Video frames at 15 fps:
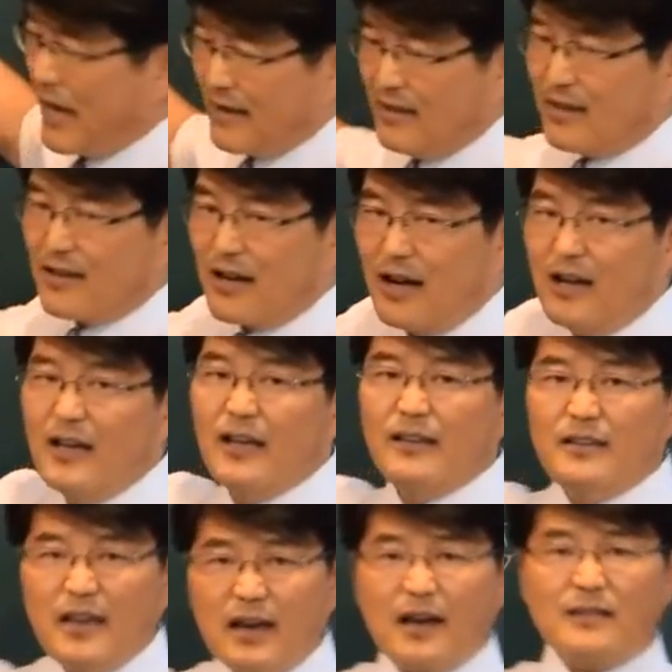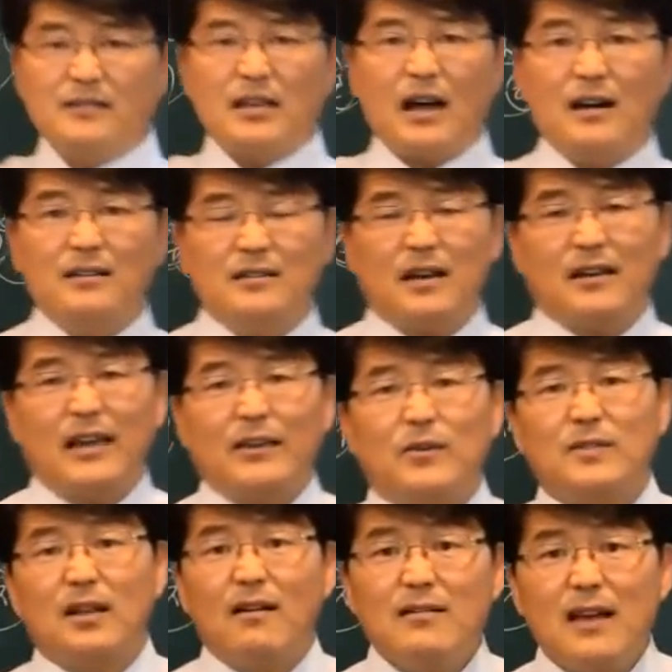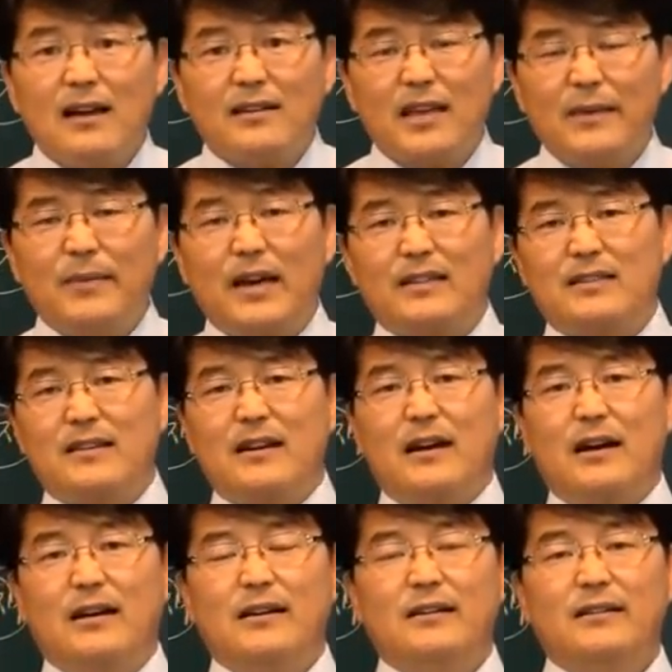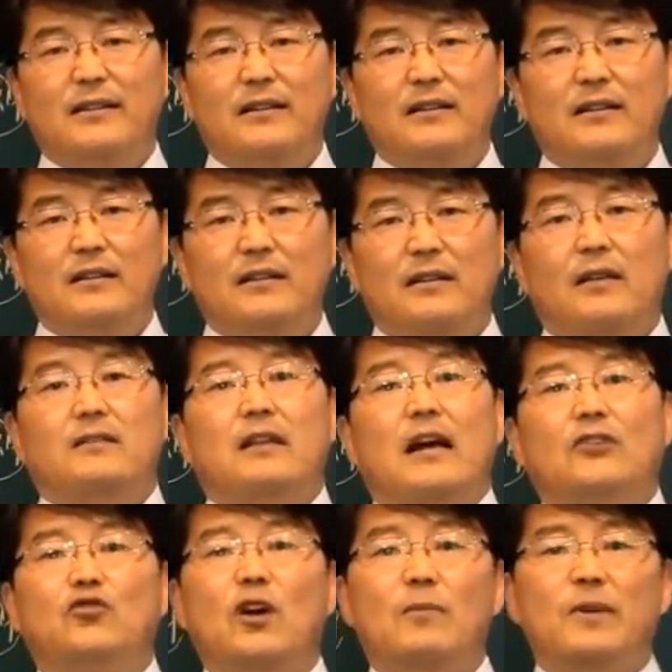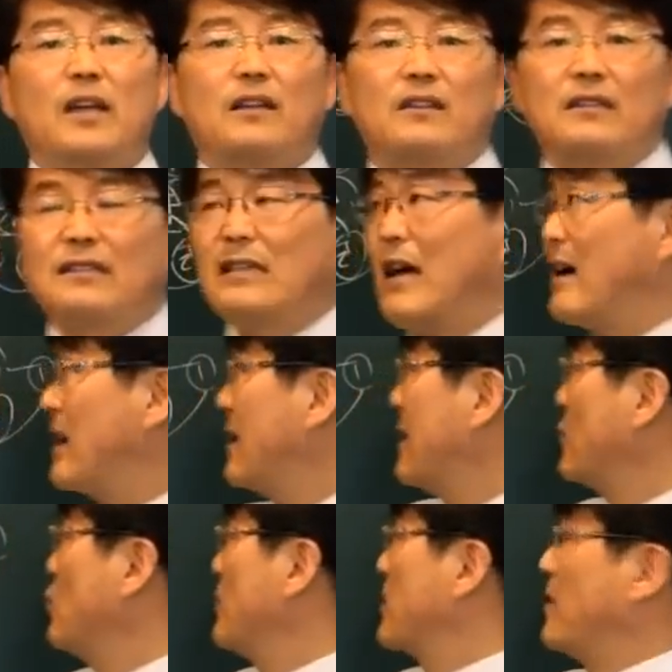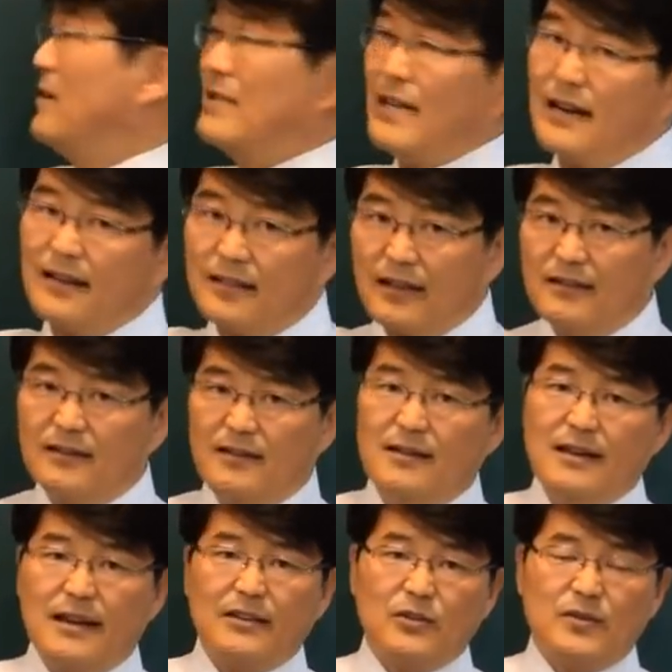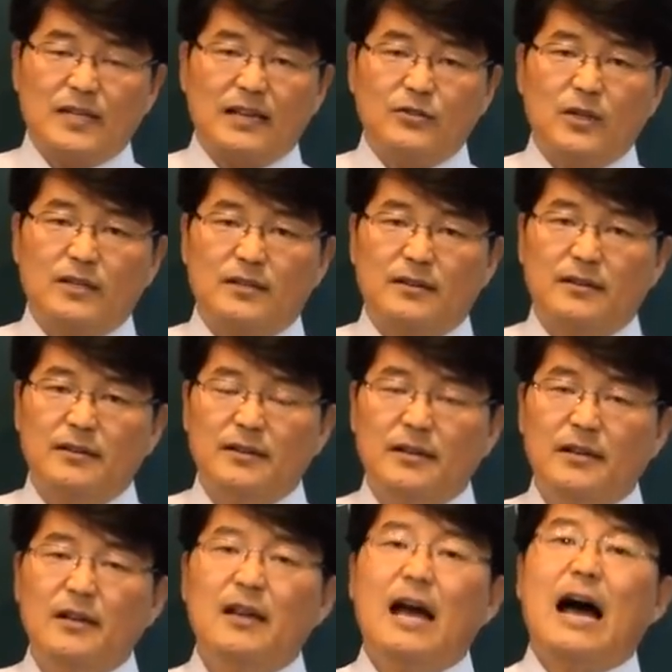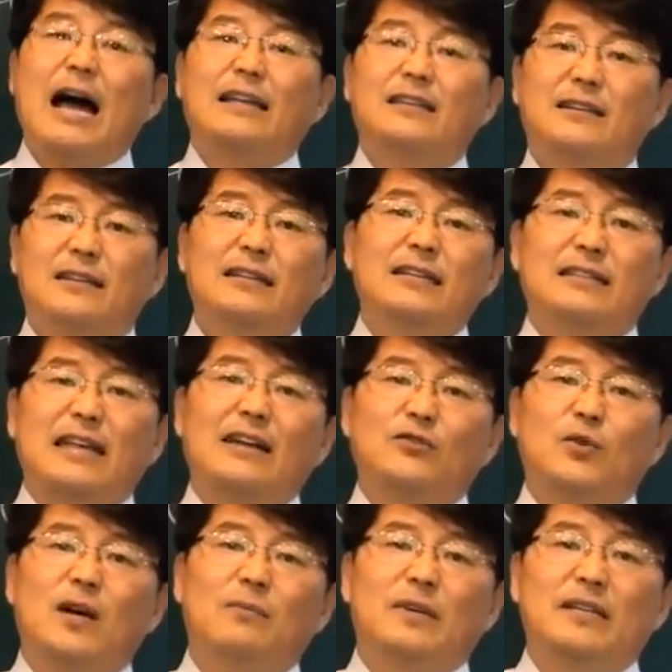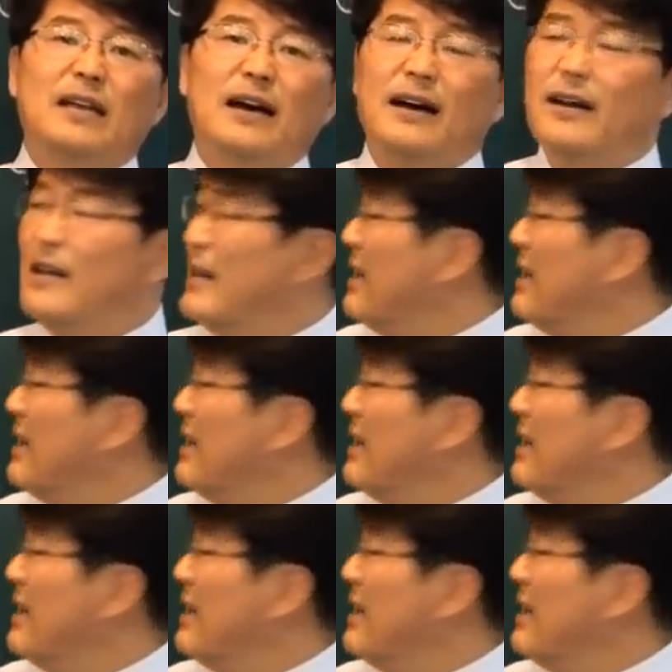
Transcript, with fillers: 하니까 얘가 장작이 아니고 성냥개비 같더라. 이 사주가 뭐냐? 자라다 좀 덜 자랐다는 걸 이야기해줘요. 사주에서. 아직은 이 사주가 뭐냐?